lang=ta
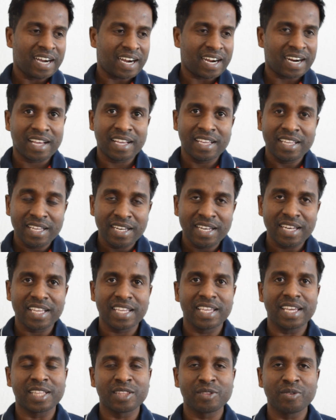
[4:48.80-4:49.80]
ஆனால்
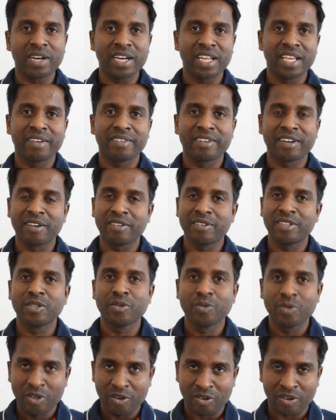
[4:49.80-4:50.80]
இன்றைக்கி அத்வானி அவர்கள் வந்து
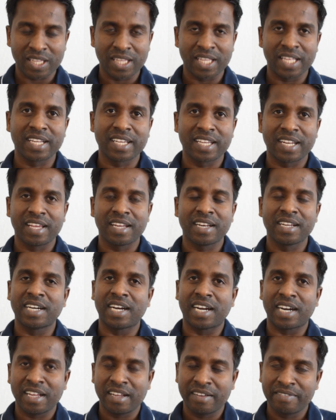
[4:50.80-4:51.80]
உயிரோடு தான் இருக்கிறாரு
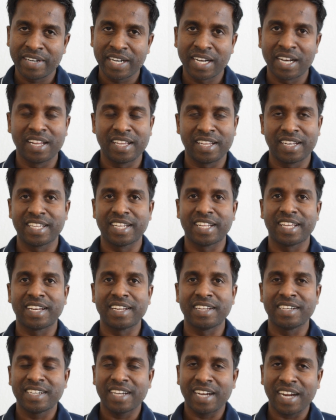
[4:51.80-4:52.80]
ஆனால் வீட்டில்
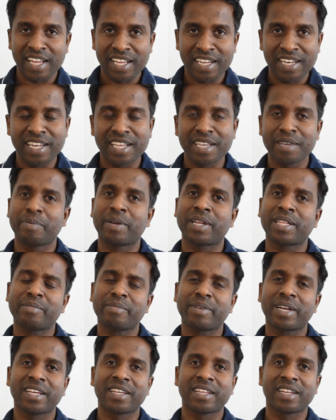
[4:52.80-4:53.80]
இருக்கிறாரு ஆனால் இன்றைக்கி
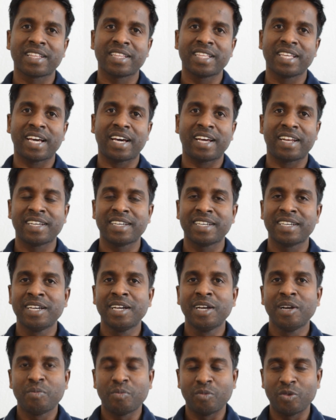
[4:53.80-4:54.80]
பிரதமராக இருக்கிறது யார்
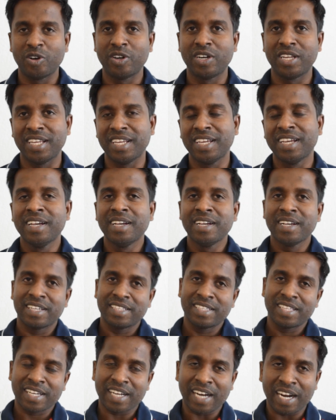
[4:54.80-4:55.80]
மோடி
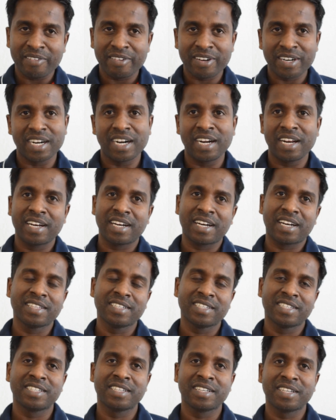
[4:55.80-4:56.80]
இந்த கலவரங்கள்லாம்
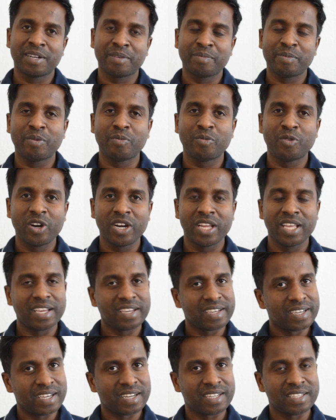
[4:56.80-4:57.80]
நடந்துகிட்டு இருக்கிறப்போ மோடி
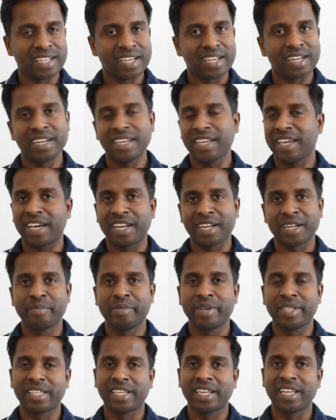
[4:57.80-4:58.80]
எங்கே இருந்தாருன்னு
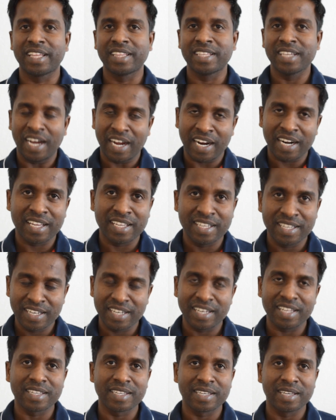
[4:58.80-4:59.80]
யாருக்குமே தெரியாது ஆனால்
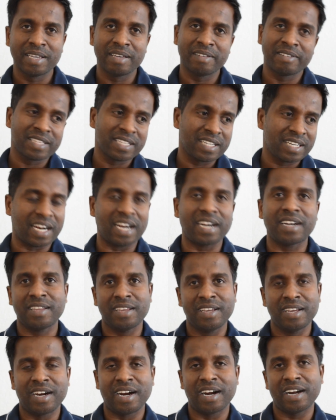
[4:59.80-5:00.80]
இன்னைக்கு வந்து
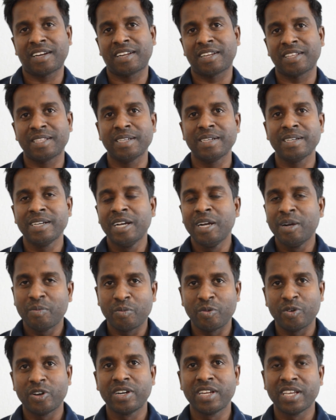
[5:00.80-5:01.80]
நாட்டையே ஆள்றது
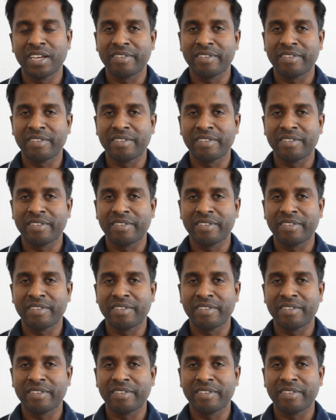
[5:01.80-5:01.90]
மோடி